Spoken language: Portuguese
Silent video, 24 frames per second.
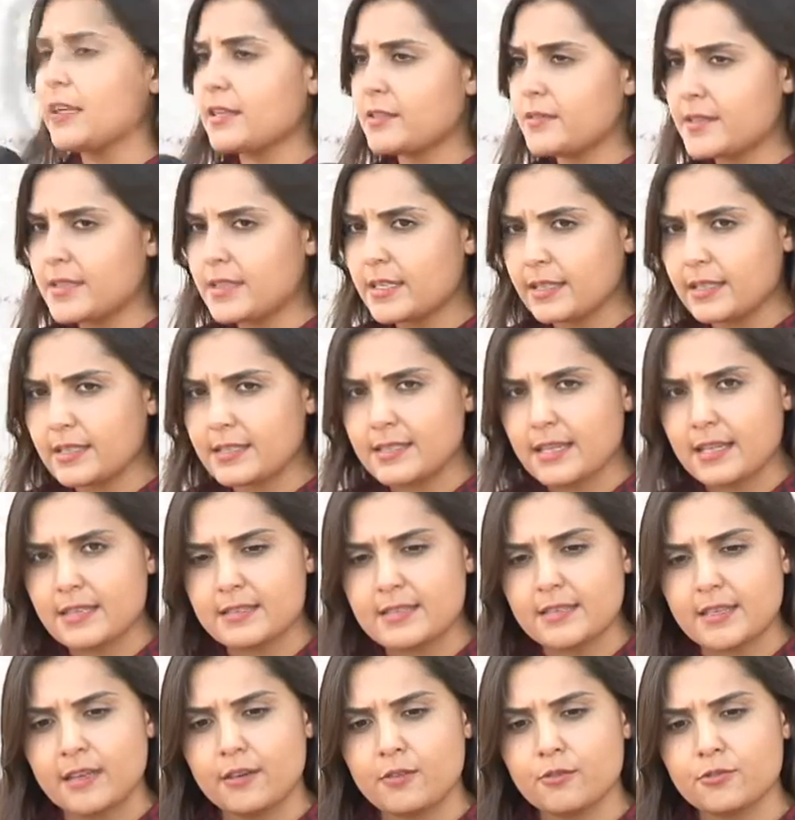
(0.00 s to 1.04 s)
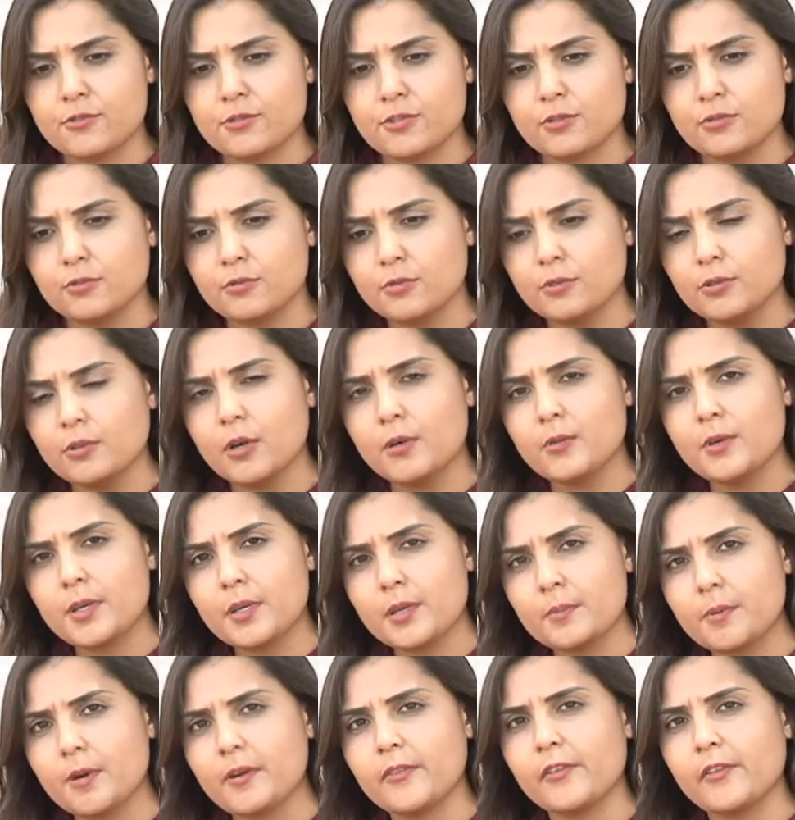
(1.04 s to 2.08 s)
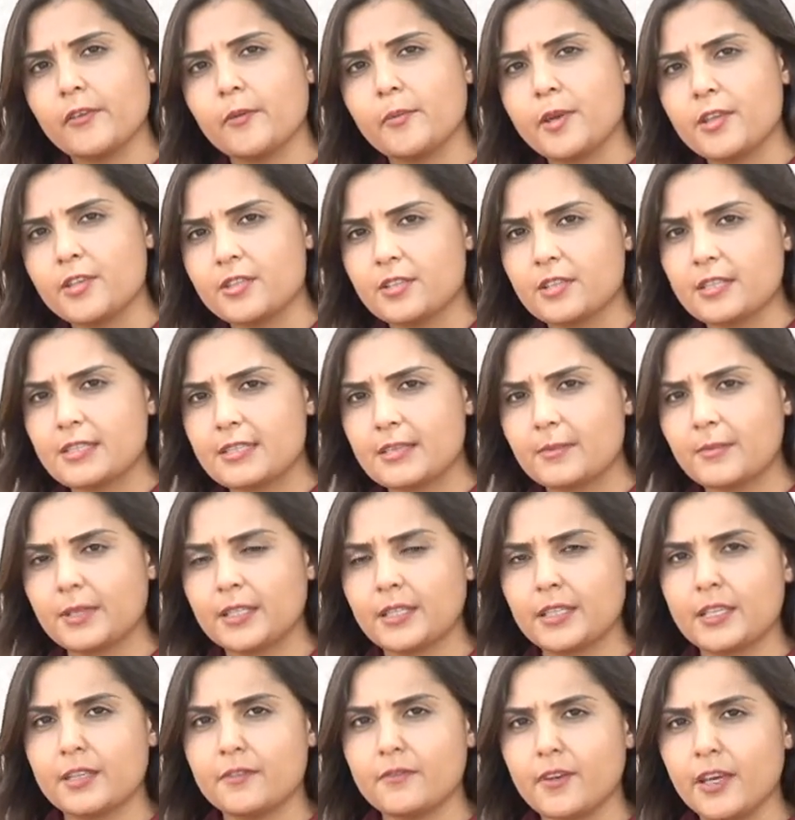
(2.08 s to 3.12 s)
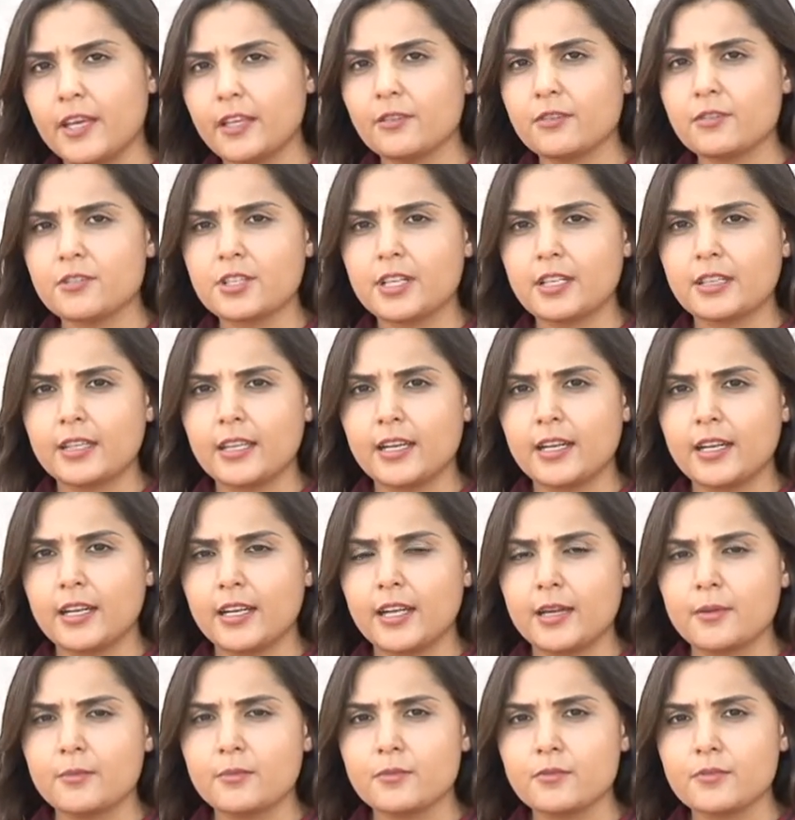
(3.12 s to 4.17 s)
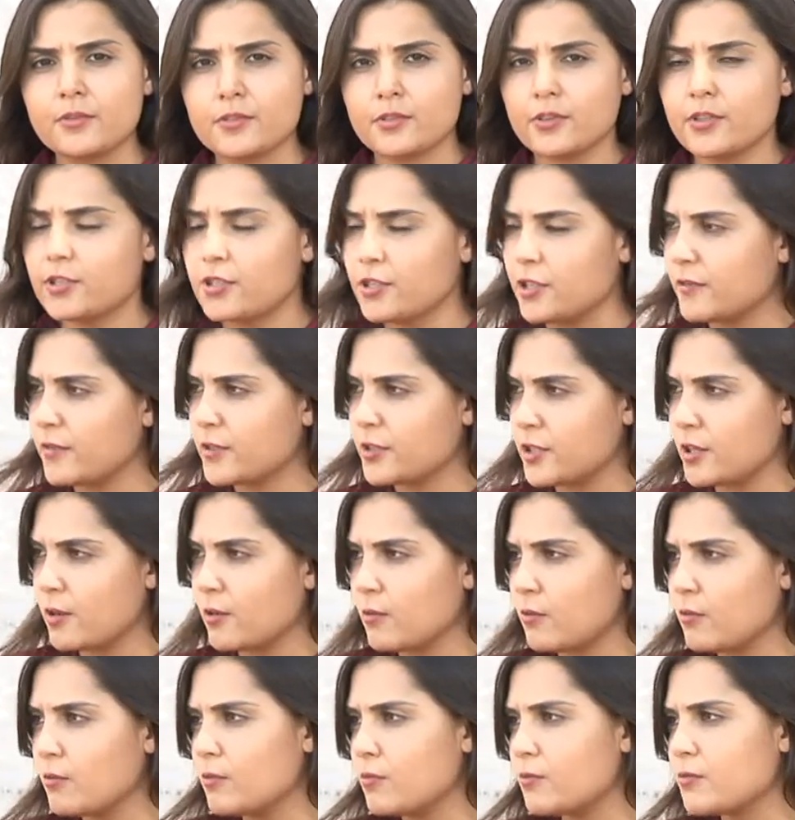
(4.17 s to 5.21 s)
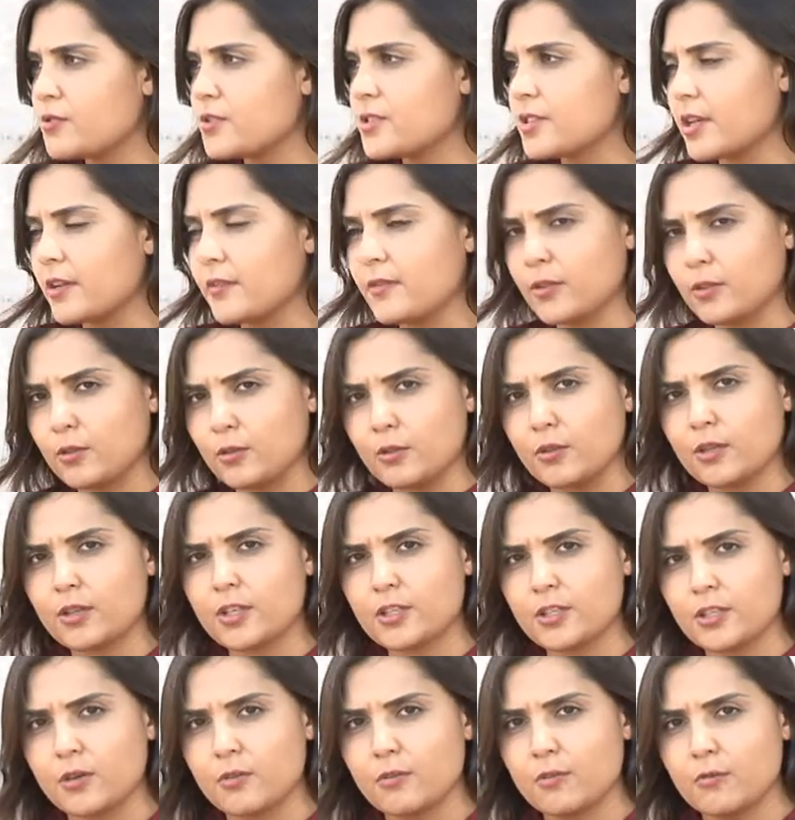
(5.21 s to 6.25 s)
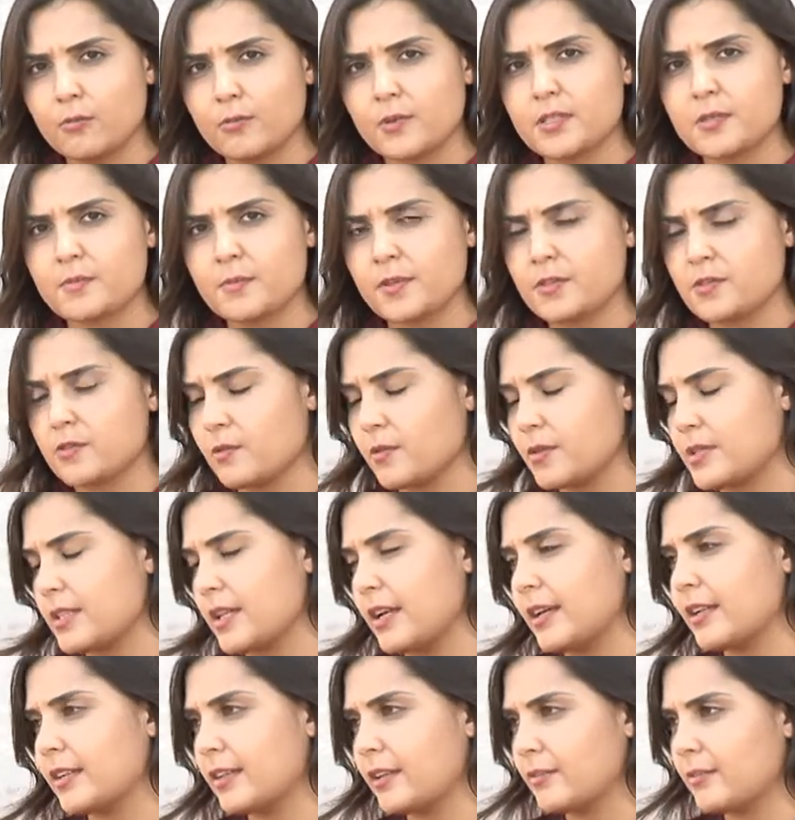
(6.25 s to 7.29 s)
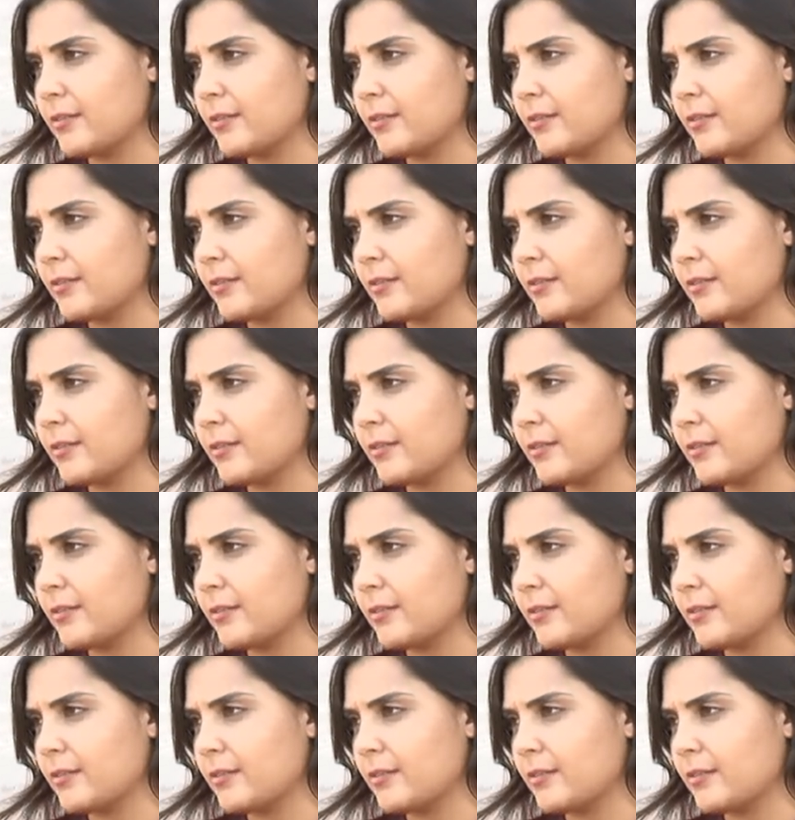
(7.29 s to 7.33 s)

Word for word: As visitas da CEI continuam e provavelmente na semana que vem nós já teremos oitiva de alguns servidores, de algumas pessoas na área da